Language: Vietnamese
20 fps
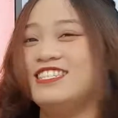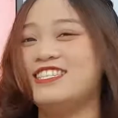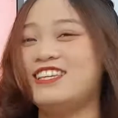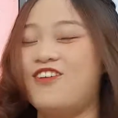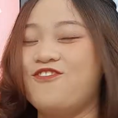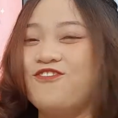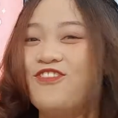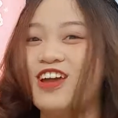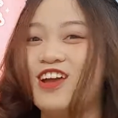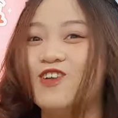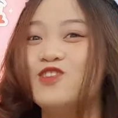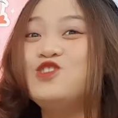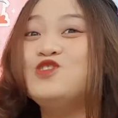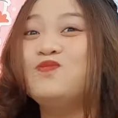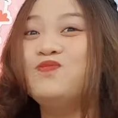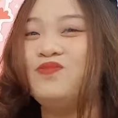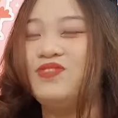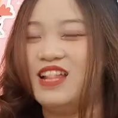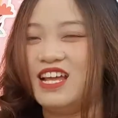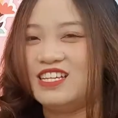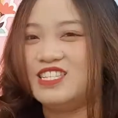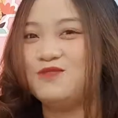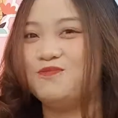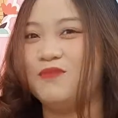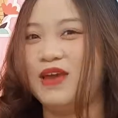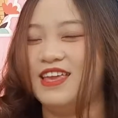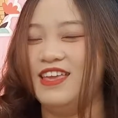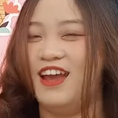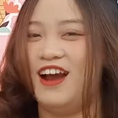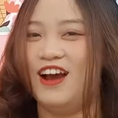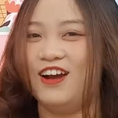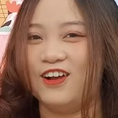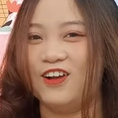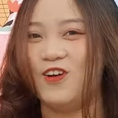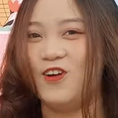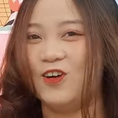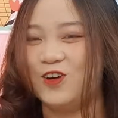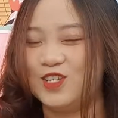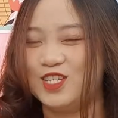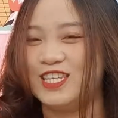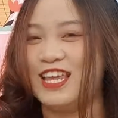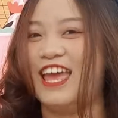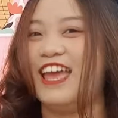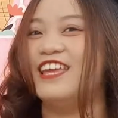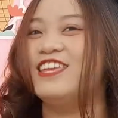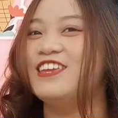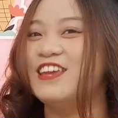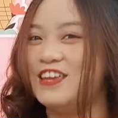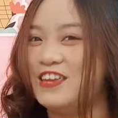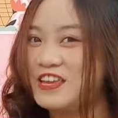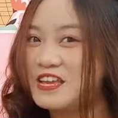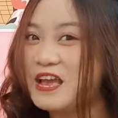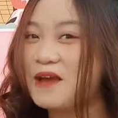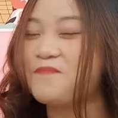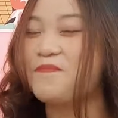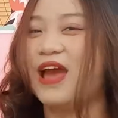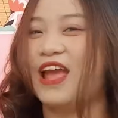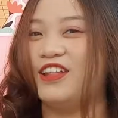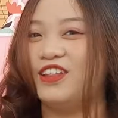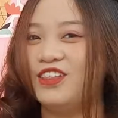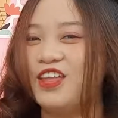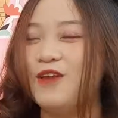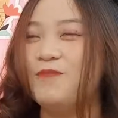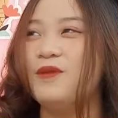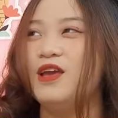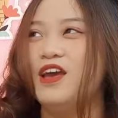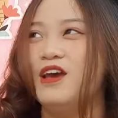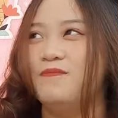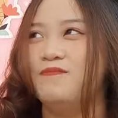xong với cấu trúc test. Bây giờ cô sẽ chỉ các bạn tiếp.